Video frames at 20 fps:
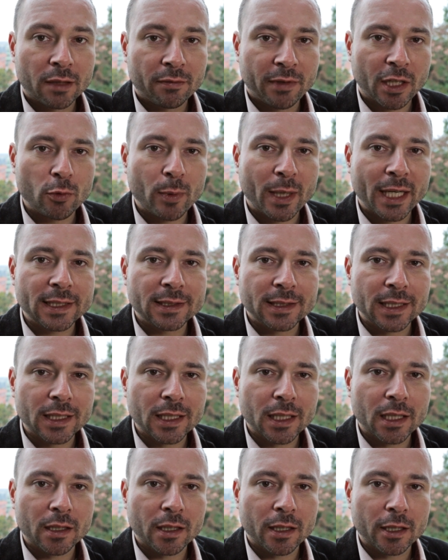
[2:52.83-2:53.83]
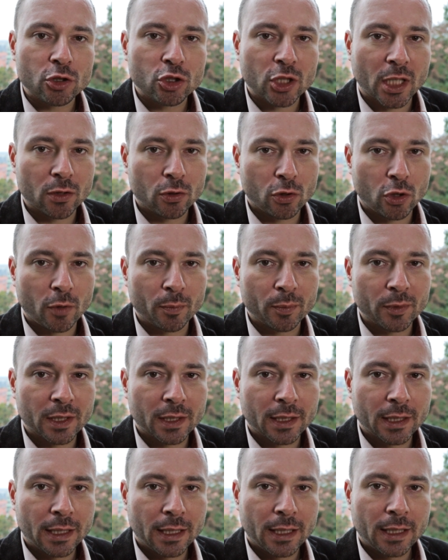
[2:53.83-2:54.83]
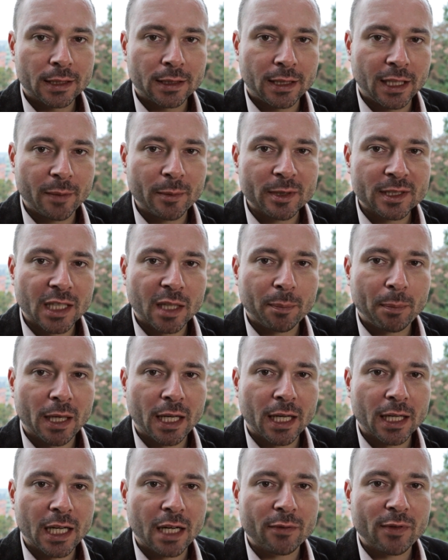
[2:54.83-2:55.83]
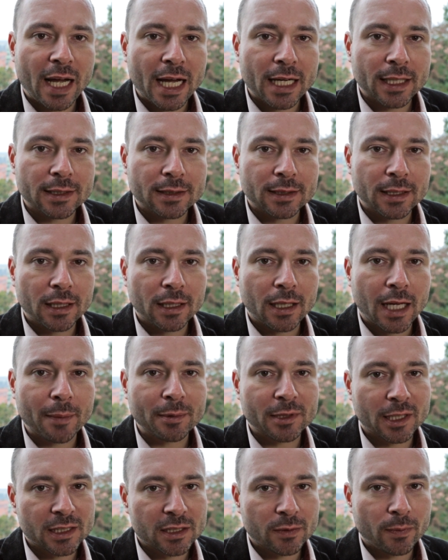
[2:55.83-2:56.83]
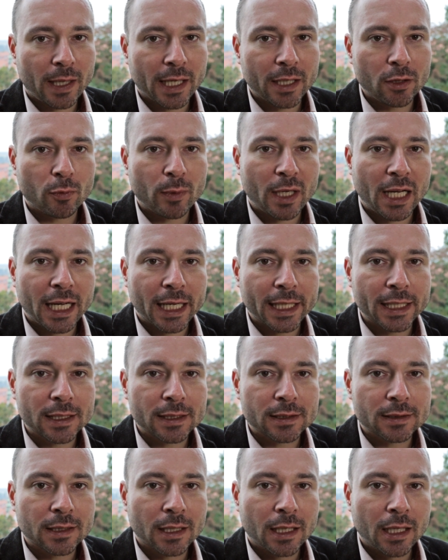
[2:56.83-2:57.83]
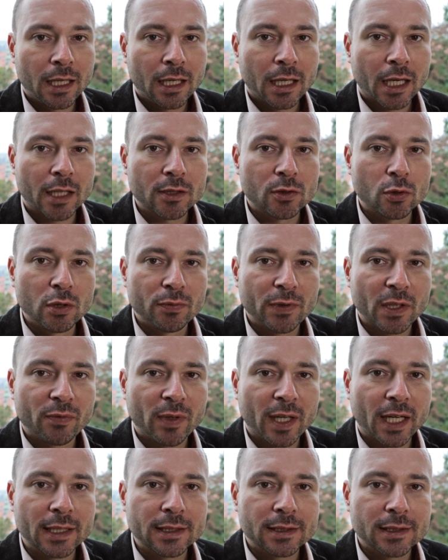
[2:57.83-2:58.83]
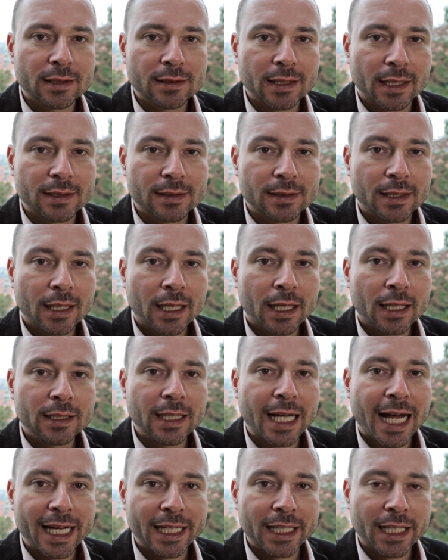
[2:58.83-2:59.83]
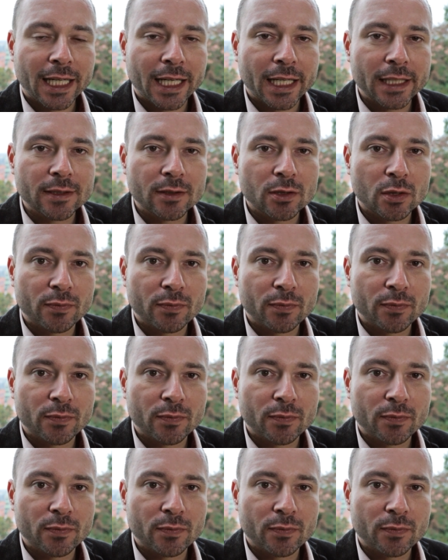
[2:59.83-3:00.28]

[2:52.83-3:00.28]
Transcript: Wer über einen sicheren Drittstaat kommt, dem ist nach 18 Absatz 2 Nummer 1 Asylverfahrensgesetz die Einreise